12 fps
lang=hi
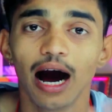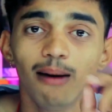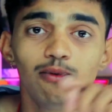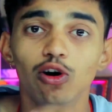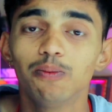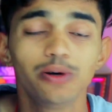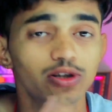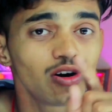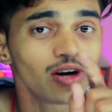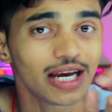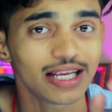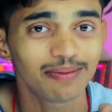अब लोफी
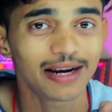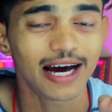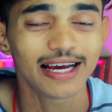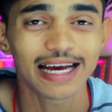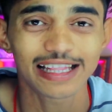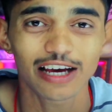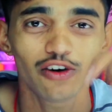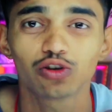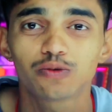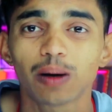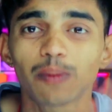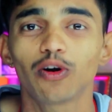सॉन्ग कैसे बनाया जाता है
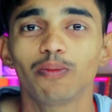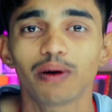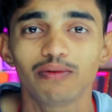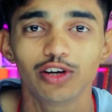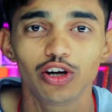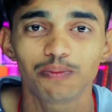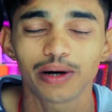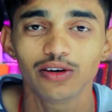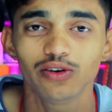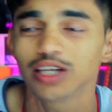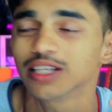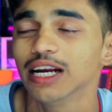उस पर प्रॉपर वीडियो पड़ी
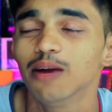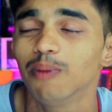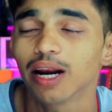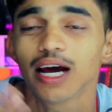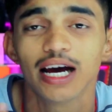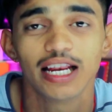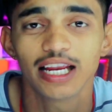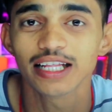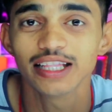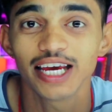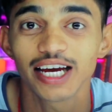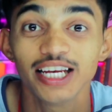हुई है चैनल पर
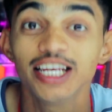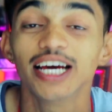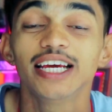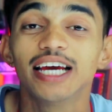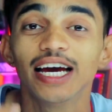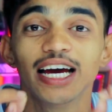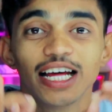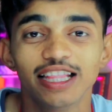लेकिन देखनी नहीं है